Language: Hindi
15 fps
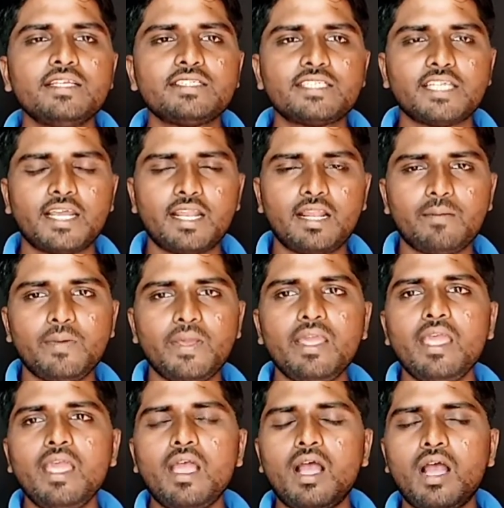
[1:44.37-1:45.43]
चैनल पे
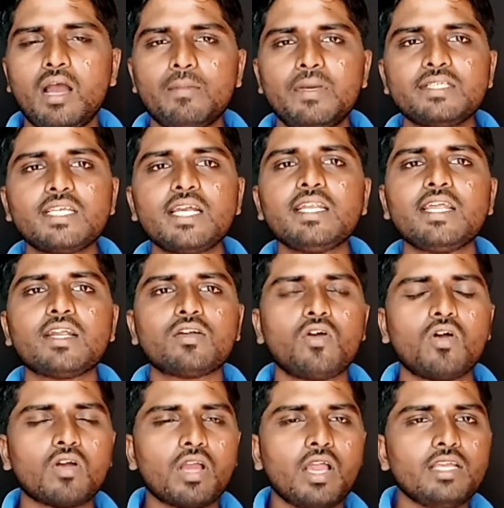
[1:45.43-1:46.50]
हमेशा
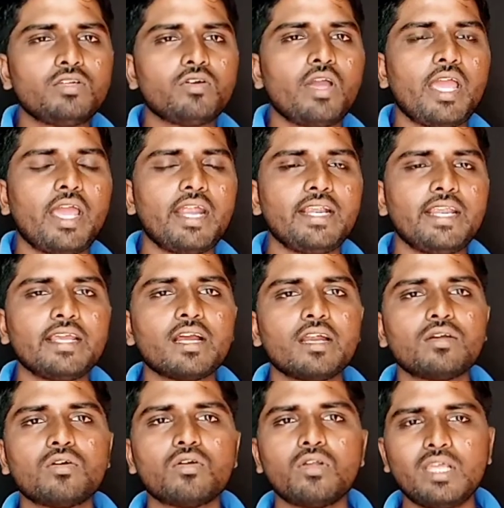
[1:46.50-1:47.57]
टिकटॉक का ही जो है एडिटिंग का
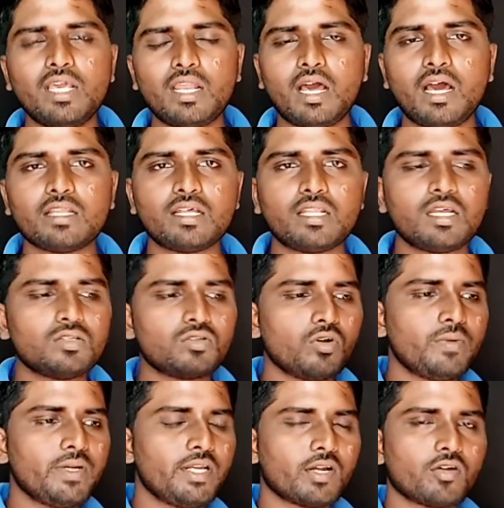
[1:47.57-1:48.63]
ट्यूटोरियल आता था जो
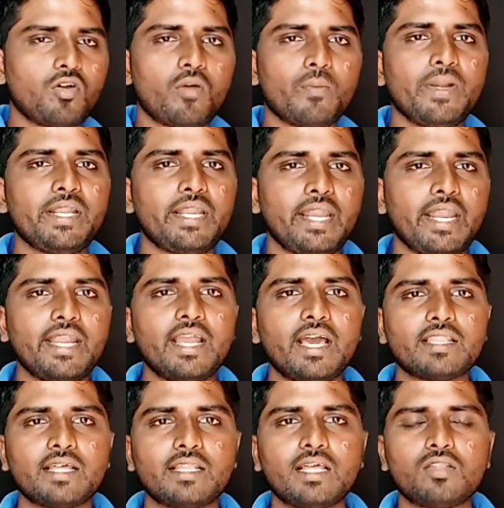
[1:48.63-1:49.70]
भी टिकटॉक पे ट्रेंड
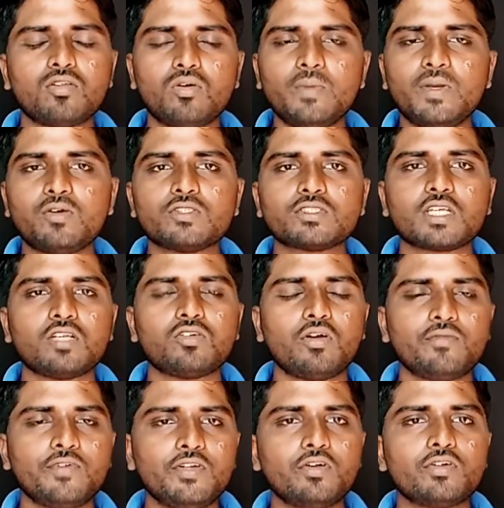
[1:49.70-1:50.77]
आता था तो मैं उसका जो है
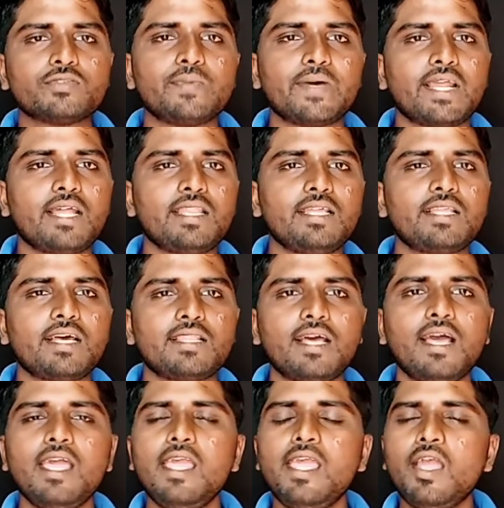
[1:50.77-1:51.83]
वीडियोज़ बना देता
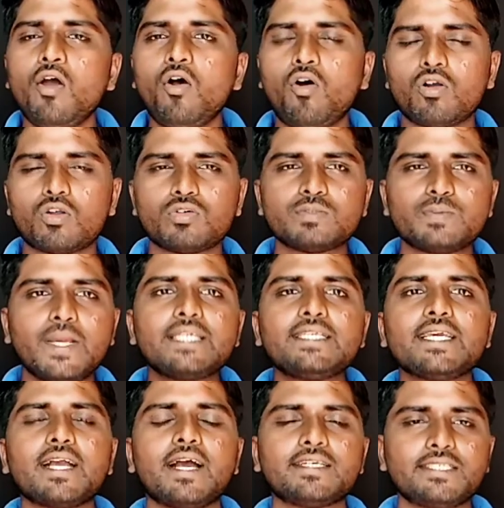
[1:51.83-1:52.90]
था और उस पर
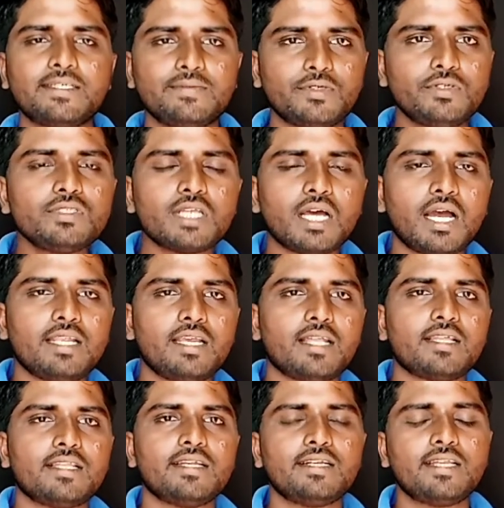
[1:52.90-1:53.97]
अच्छे खासे व्यूज़ आ
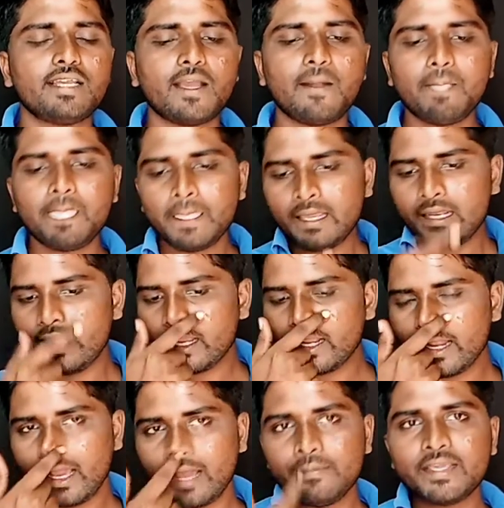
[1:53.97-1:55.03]
जाते थे ठीक है लेकिन
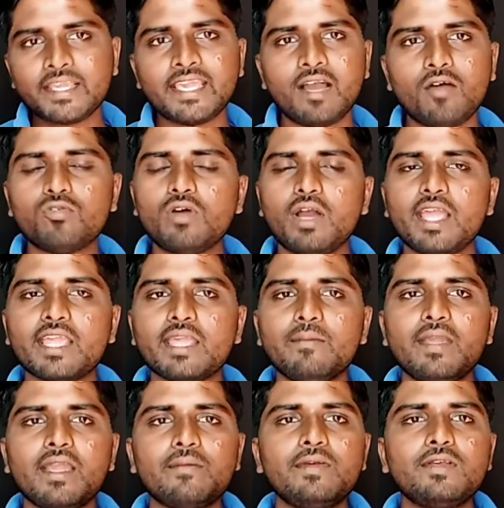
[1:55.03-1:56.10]
अभी क्या हुआ है कि
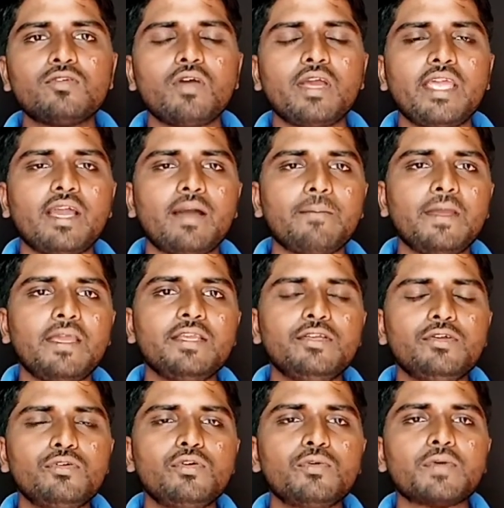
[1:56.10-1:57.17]
मैं अभी जो है यहाँ पे
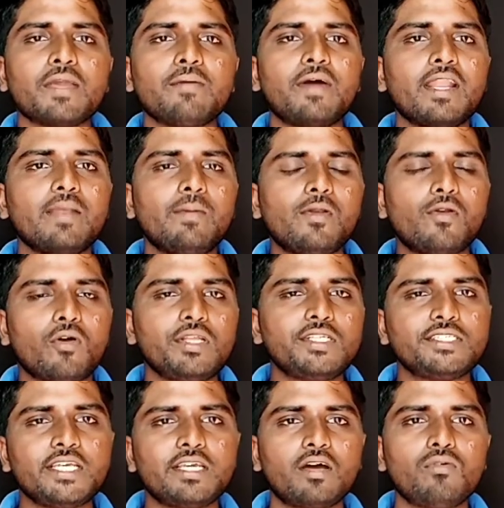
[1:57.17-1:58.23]
यूट्यूब के बारे में नॉलेज
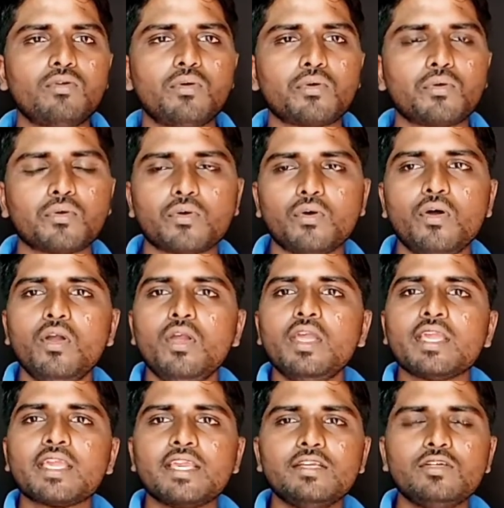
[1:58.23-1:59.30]
दे रहा हूँ लोगों को
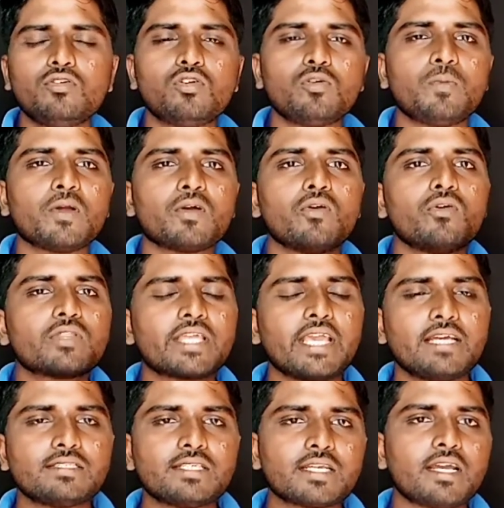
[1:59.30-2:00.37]
कि यूट्यूब पर ग्रोथ
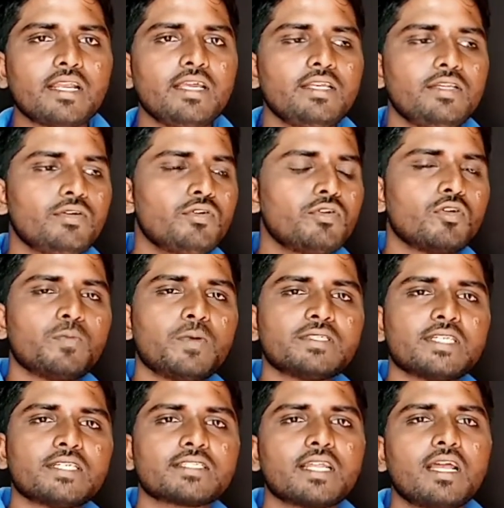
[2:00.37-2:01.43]
कैसे करें यूट्यूब पर
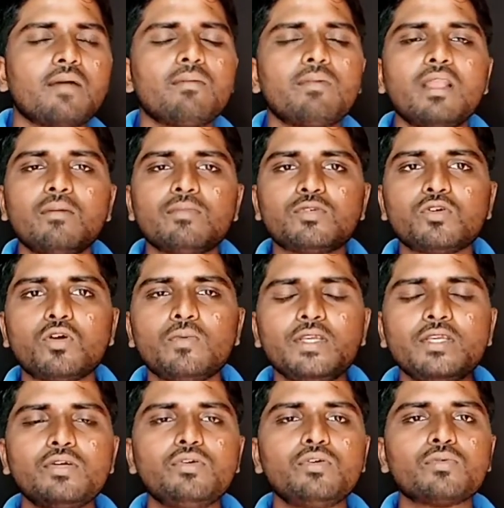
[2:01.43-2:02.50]
सब्सक्राइबर मतलब जो
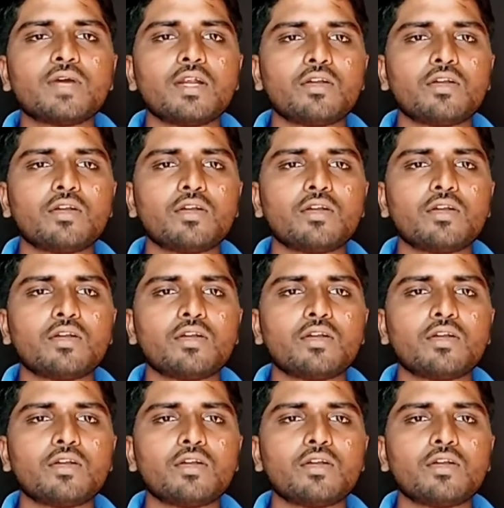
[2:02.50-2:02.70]
भी यूट्यूब का